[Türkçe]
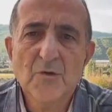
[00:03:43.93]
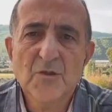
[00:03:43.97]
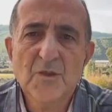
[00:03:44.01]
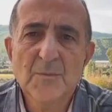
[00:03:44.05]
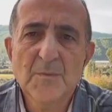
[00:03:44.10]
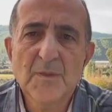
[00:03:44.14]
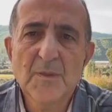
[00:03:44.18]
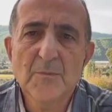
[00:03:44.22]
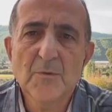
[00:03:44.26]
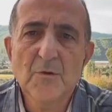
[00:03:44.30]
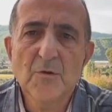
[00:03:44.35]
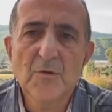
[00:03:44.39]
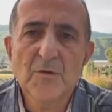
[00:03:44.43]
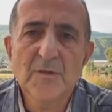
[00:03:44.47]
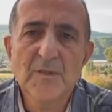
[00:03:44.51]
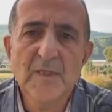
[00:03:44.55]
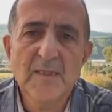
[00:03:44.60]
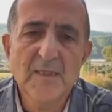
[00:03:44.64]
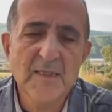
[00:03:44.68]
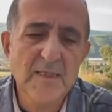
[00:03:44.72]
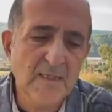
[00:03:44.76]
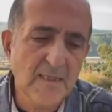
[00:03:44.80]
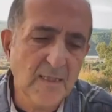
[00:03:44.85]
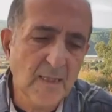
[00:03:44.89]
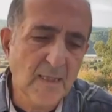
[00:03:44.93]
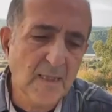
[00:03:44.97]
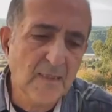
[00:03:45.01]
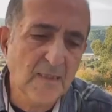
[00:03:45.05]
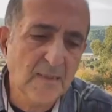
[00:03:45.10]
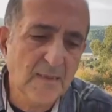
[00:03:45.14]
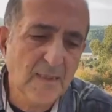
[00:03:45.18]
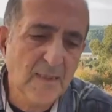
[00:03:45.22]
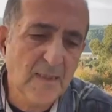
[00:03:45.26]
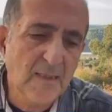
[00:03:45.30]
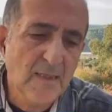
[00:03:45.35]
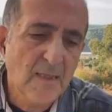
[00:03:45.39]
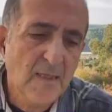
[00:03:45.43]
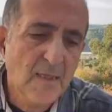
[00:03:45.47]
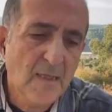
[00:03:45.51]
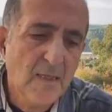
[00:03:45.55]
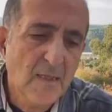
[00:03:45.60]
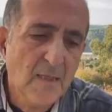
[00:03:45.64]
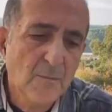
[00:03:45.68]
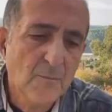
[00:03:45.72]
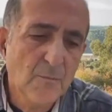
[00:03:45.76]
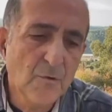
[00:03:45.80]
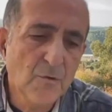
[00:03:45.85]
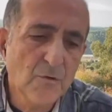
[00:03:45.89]
Şimdi bu yeni ihalede
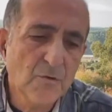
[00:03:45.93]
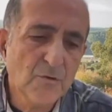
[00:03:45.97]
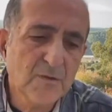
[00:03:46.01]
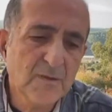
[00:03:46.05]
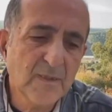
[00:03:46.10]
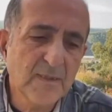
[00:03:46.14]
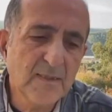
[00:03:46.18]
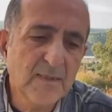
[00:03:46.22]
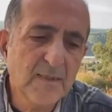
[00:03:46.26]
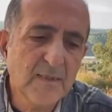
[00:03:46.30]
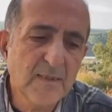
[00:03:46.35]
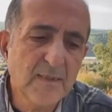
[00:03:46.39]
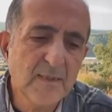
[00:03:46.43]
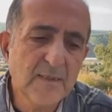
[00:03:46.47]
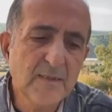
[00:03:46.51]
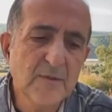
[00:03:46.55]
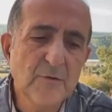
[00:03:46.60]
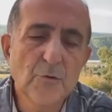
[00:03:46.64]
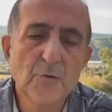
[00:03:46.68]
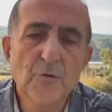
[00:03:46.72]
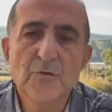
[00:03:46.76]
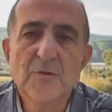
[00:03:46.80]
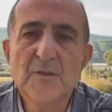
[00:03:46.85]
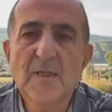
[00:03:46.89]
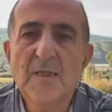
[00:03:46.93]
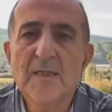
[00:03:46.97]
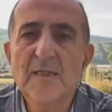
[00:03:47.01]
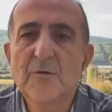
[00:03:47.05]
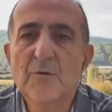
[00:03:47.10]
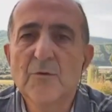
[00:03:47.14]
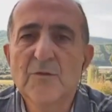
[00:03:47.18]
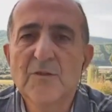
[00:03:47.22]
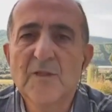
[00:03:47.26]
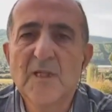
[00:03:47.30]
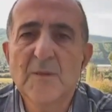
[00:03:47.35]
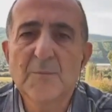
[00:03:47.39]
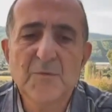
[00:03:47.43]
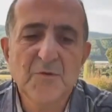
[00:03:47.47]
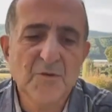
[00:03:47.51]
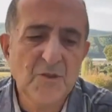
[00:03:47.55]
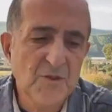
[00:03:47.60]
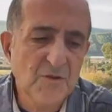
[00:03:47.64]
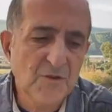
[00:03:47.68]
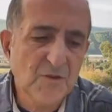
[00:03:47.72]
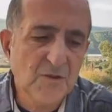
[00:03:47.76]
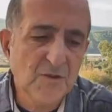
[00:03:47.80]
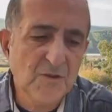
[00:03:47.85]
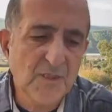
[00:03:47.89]
bu sayı 200'den
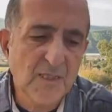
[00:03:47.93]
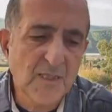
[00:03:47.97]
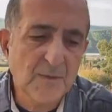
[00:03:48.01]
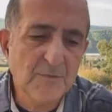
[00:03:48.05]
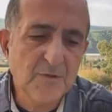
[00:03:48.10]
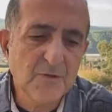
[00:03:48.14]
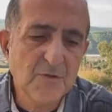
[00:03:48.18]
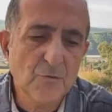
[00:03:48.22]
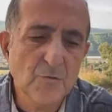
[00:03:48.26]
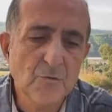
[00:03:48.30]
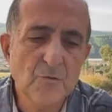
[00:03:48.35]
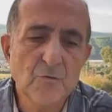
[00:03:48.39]
270'e çıkacakmış.